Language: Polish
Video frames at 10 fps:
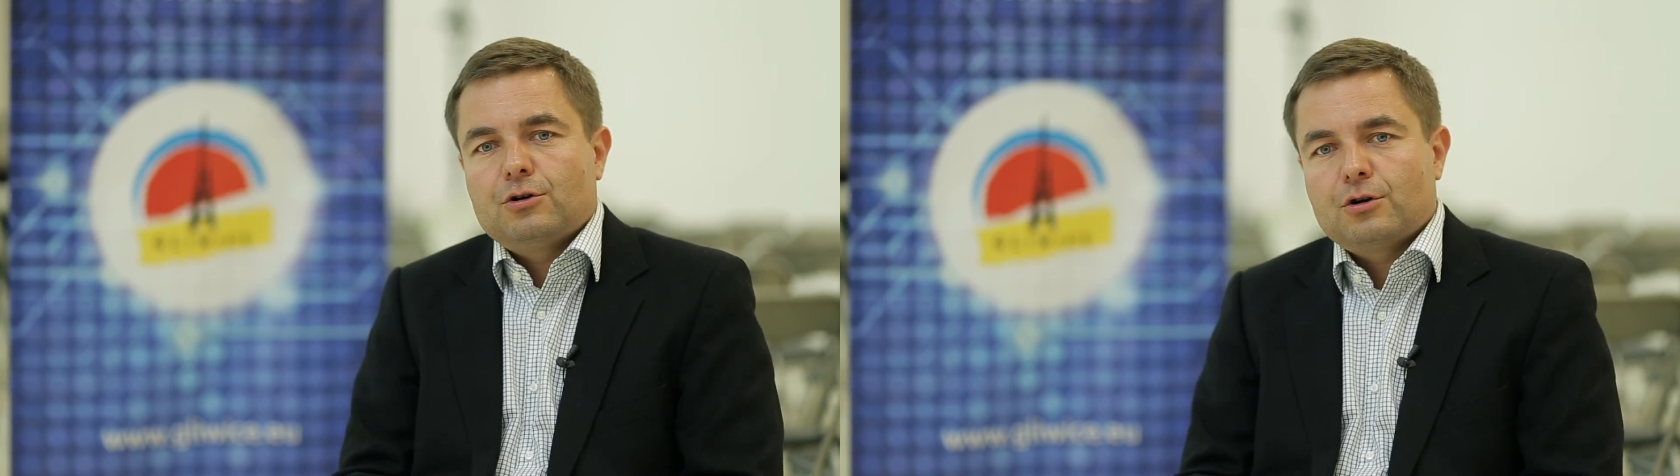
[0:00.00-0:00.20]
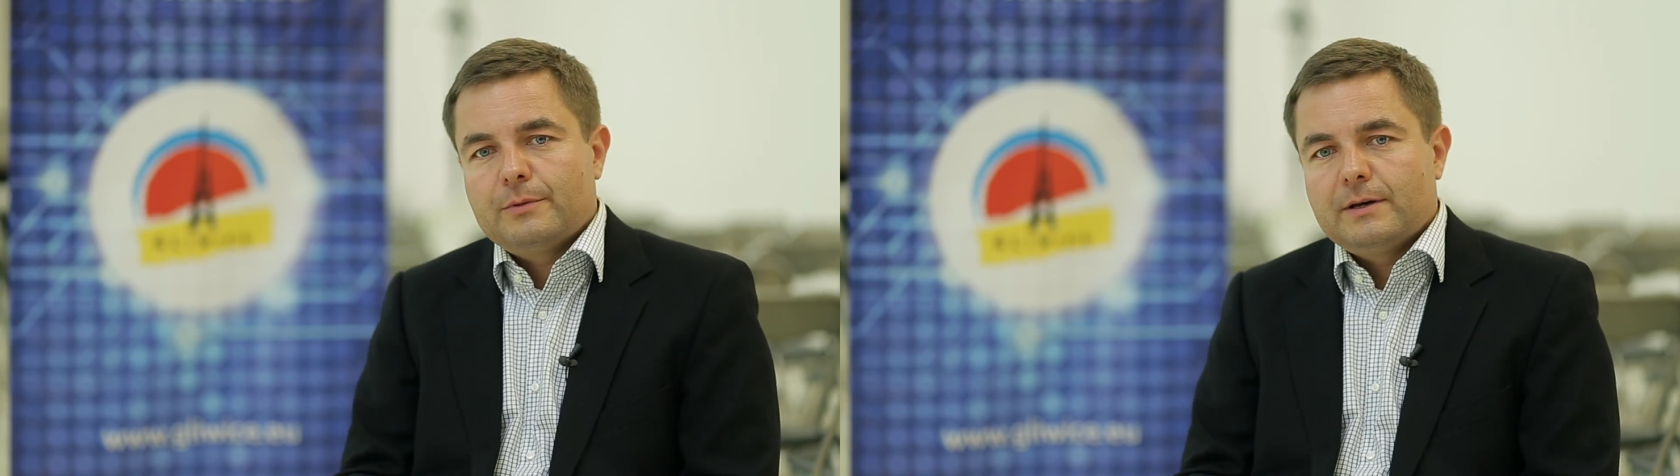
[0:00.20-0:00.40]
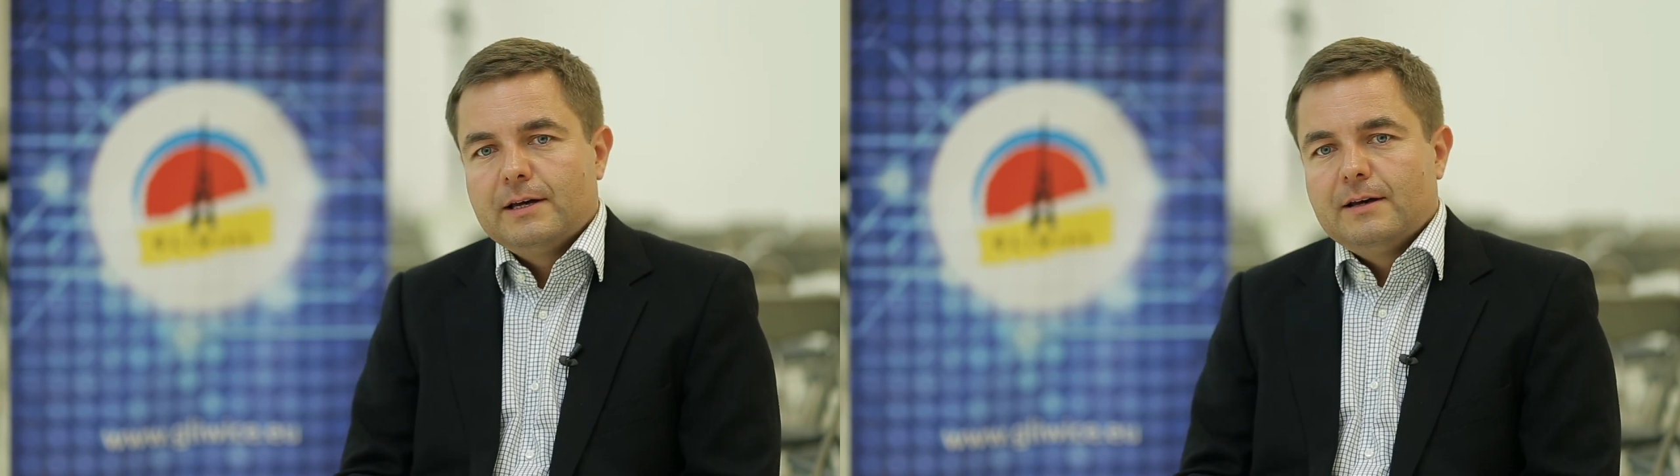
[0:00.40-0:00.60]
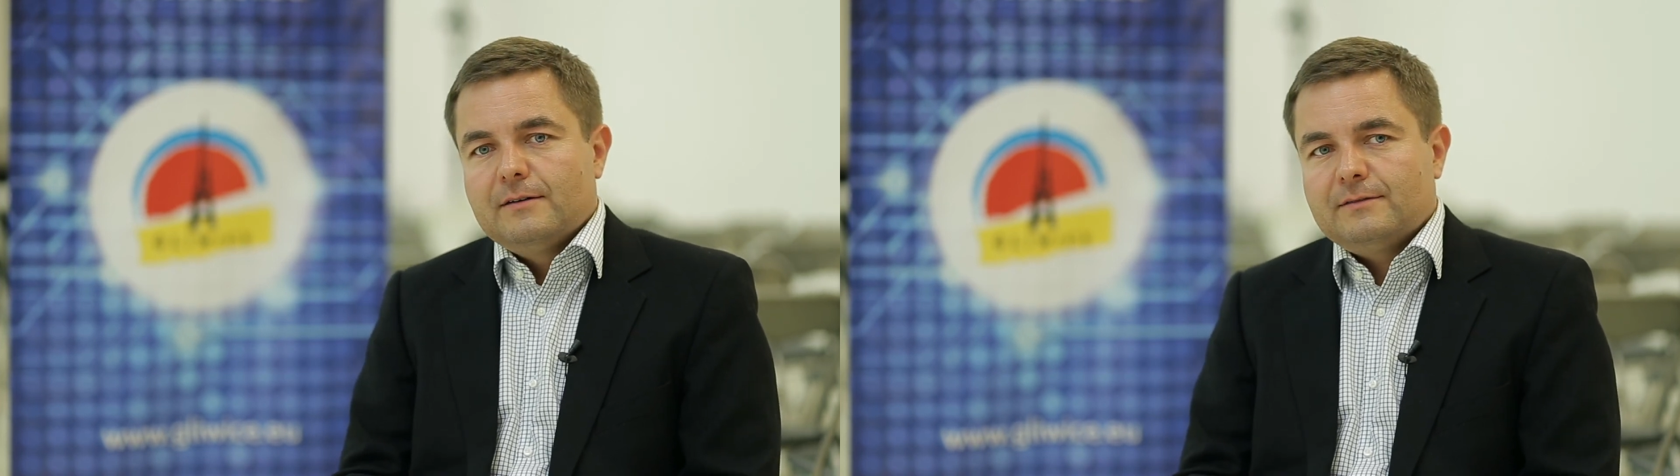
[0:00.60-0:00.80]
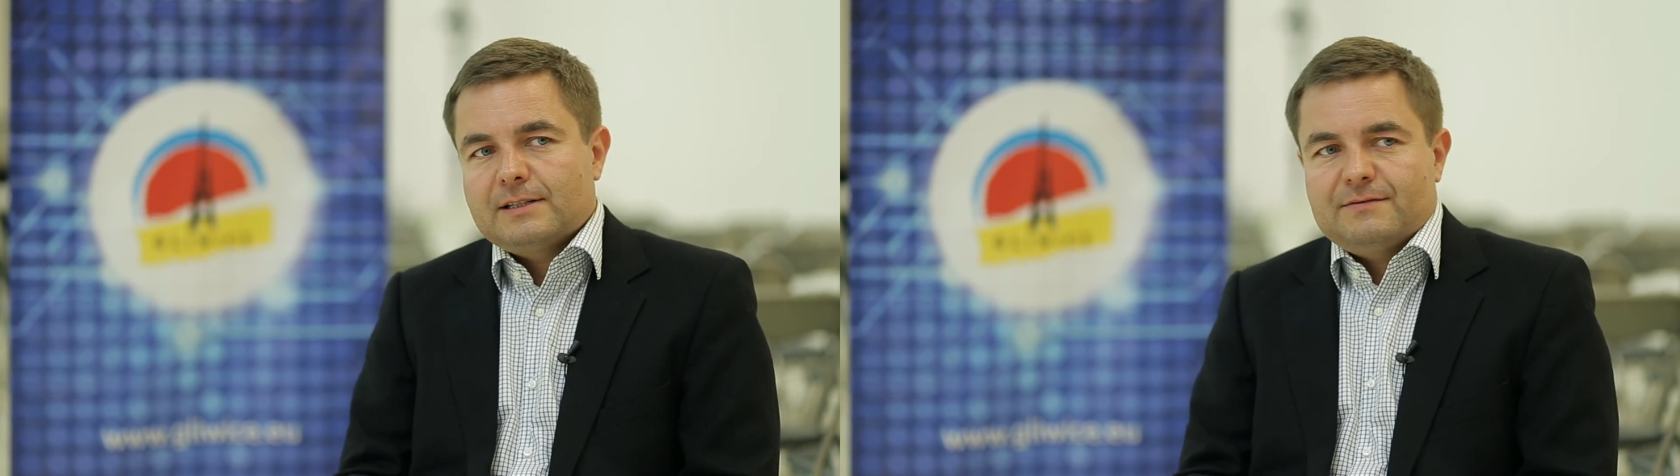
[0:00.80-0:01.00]
choroby
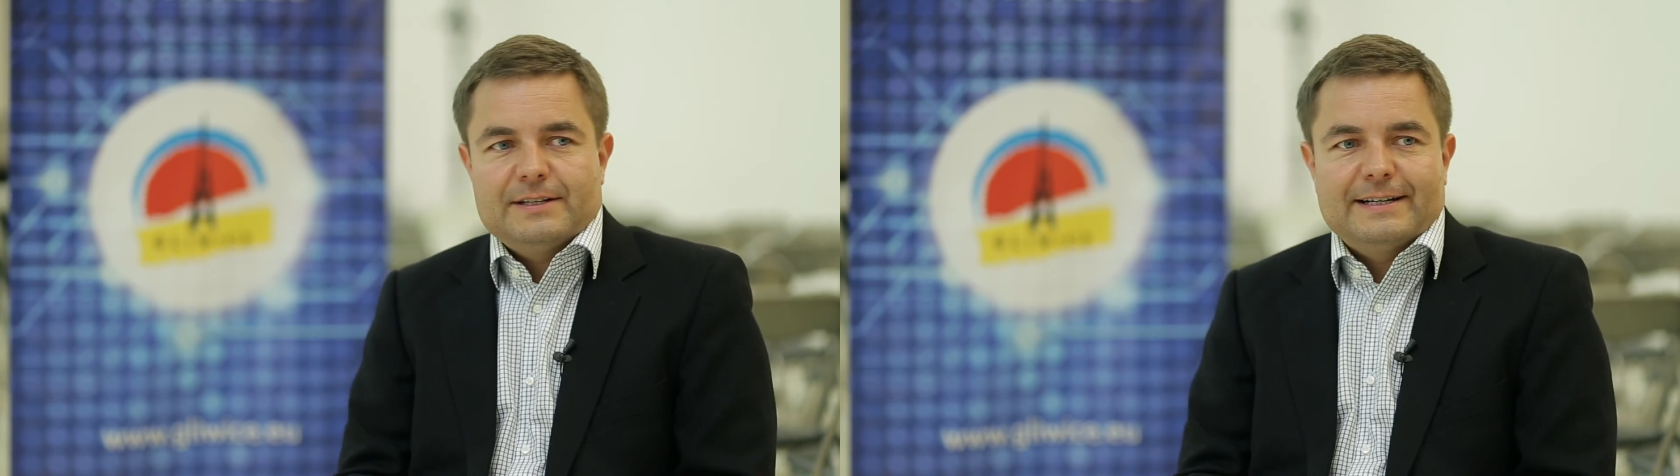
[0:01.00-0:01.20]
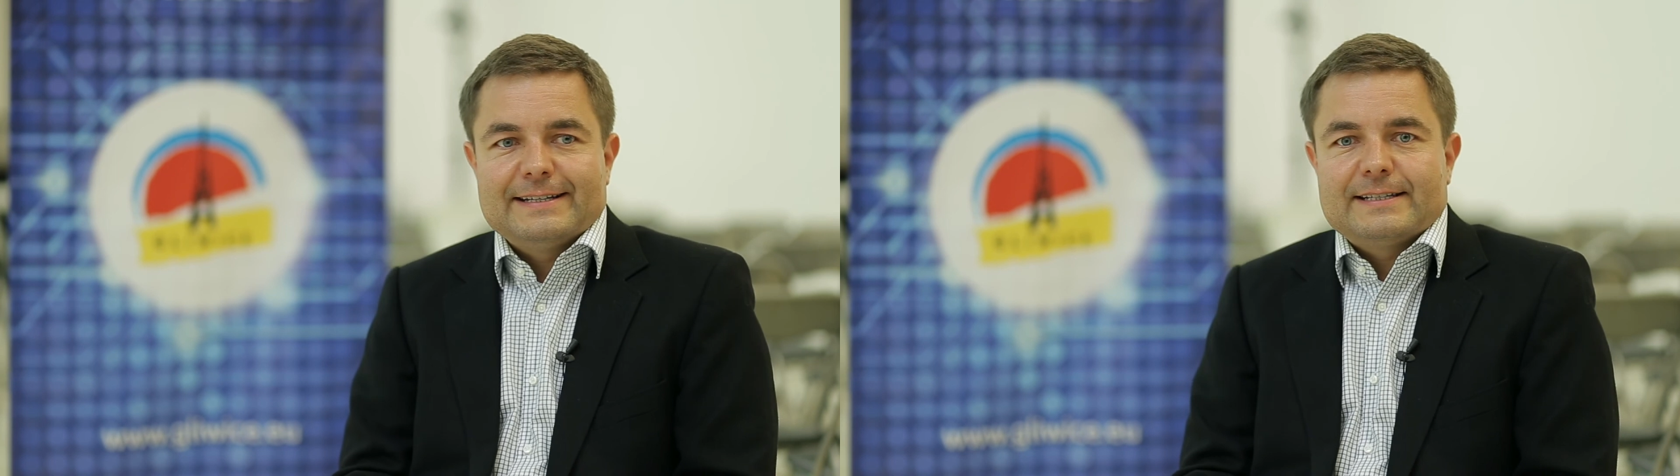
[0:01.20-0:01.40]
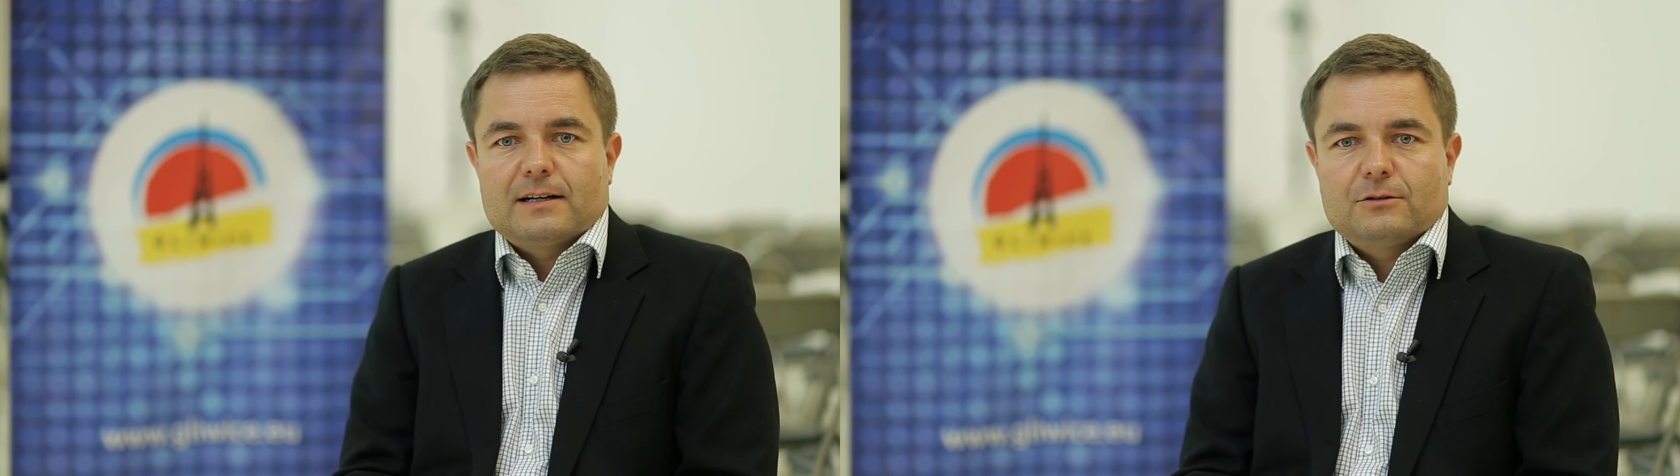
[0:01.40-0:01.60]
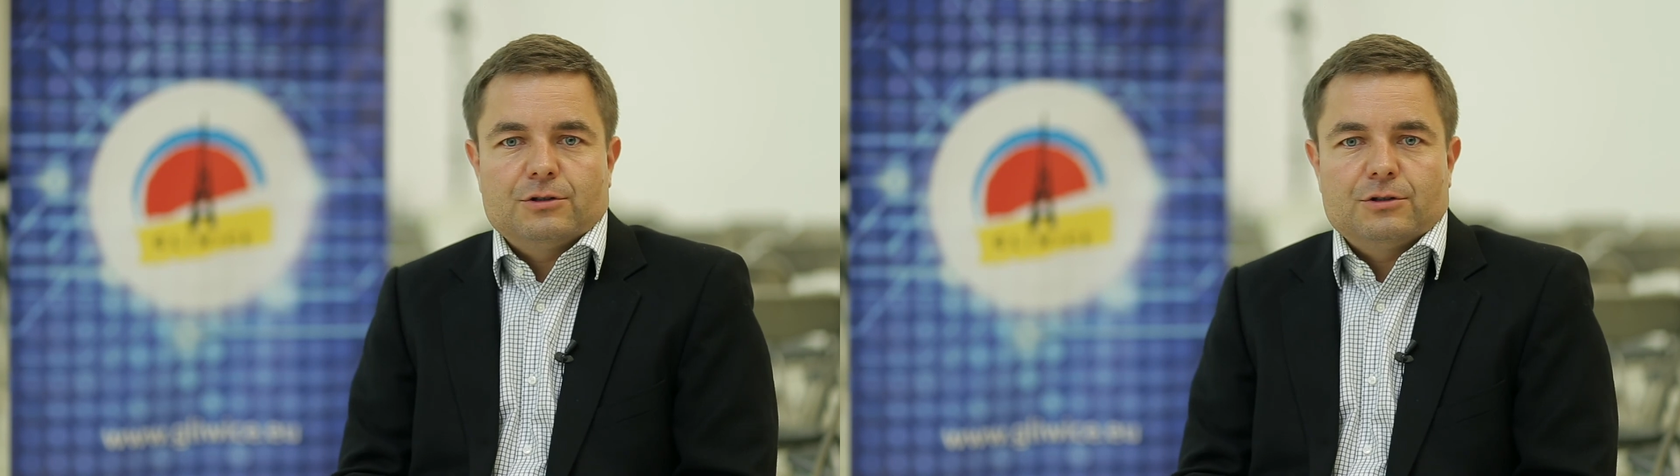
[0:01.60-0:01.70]
w tak zwanych ryzach.